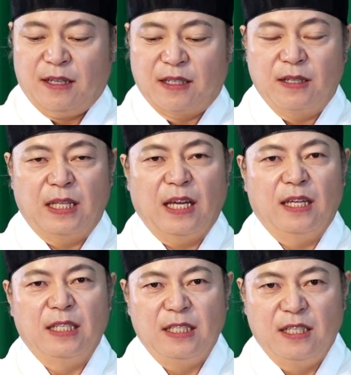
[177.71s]

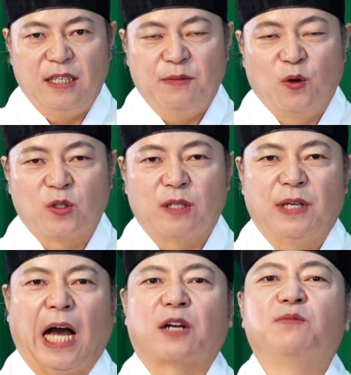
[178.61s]
그런데 이
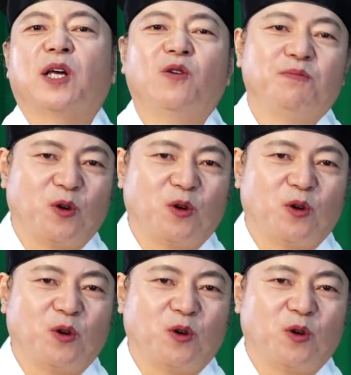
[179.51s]
모습이 아름다운